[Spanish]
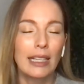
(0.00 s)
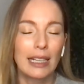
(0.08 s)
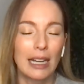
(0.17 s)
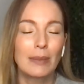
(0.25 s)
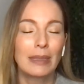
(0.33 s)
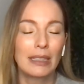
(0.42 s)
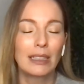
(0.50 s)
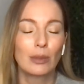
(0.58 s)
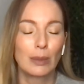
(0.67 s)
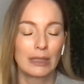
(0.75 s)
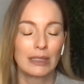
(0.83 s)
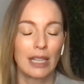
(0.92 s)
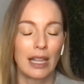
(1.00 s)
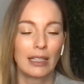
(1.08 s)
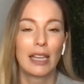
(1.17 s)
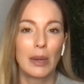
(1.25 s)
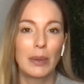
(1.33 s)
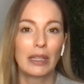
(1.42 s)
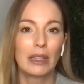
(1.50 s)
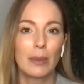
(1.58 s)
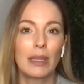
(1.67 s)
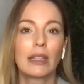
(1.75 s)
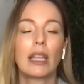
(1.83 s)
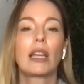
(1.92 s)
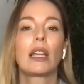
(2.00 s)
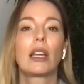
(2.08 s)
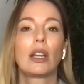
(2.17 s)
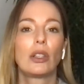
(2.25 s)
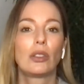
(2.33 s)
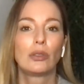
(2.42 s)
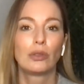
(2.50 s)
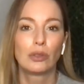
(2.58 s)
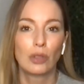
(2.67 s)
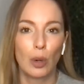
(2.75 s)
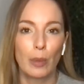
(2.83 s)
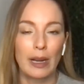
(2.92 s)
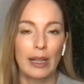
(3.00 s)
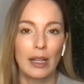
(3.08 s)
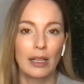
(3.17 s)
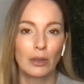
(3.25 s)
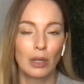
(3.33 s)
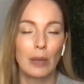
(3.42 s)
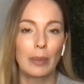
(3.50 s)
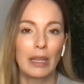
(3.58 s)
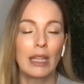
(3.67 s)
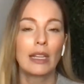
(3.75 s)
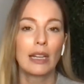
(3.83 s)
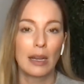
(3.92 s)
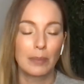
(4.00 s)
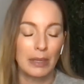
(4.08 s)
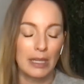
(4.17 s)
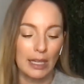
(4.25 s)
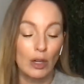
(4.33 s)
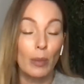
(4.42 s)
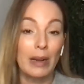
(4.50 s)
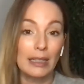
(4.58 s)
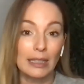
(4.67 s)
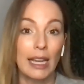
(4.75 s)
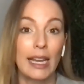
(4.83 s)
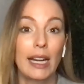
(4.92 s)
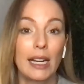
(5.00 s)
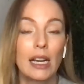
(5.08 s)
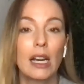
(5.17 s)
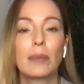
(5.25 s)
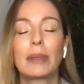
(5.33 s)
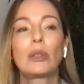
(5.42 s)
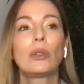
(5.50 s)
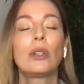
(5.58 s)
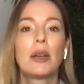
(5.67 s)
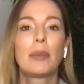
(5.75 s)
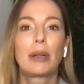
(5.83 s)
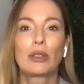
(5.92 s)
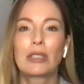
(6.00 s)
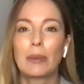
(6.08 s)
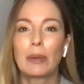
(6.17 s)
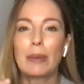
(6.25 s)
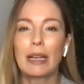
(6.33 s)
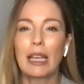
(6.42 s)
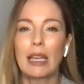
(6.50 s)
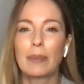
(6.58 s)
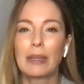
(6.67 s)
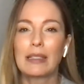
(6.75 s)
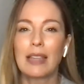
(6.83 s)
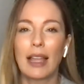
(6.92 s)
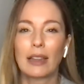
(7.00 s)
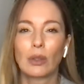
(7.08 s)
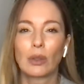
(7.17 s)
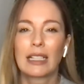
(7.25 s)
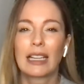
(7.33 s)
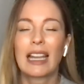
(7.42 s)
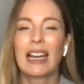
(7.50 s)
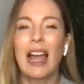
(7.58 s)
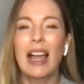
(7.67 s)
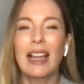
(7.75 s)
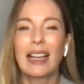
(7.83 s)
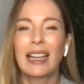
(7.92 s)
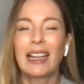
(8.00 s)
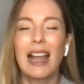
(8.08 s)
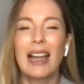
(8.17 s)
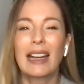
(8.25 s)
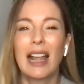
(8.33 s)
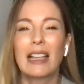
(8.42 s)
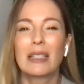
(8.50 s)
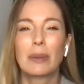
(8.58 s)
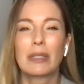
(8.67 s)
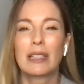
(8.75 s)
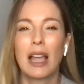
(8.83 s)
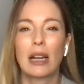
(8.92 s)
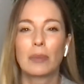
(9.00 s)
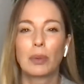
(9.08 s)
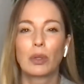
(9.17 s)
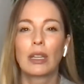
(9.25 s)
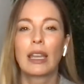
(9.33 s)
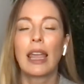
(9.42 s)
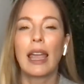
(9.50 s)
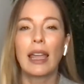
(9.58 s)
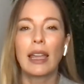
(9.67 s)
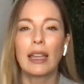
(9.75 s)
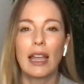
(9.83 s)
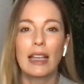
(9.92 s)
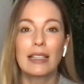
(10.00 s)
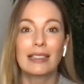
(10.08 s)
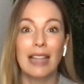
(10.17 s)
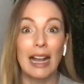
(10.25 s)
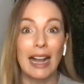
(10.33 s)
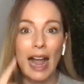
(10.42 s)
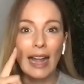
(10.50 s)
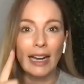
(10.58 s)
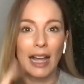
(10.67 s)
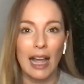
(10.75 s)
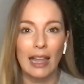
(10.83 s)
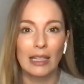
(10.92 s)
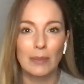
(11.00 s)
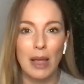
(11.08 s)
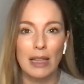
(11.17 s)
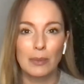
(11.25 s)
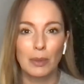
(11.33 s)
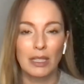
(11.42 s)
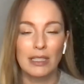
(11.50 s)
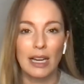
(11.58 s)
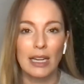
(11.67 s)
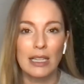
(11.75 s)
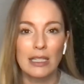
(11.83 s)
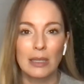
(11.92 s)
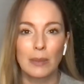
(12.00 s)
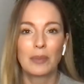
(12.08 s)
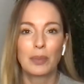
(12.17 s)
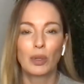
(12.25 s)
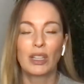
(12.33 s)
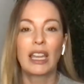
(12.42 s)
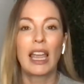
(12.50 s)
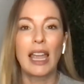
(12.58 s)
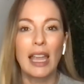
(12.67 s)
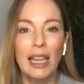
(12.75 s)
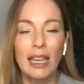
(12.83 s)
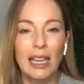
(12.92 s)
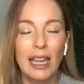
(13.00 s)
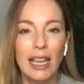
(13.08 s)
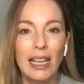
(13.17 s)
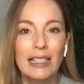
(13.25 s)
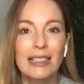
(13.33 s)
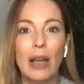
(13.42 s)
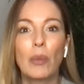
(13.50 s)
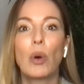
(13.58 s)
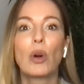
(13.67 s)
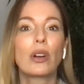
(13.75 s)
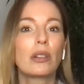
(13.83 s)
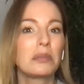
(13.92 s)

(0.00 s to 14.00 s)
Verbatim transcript: realmente traumatizada. Evidentemente, no, me la, no la pedí, la, pedí que no me la trajeran en el menú, pero siempre me quedé pensando, ¿qué la, qué la era especial? ¿Por qué es tan cara además? porque es carísima? ¿Por qué el sabor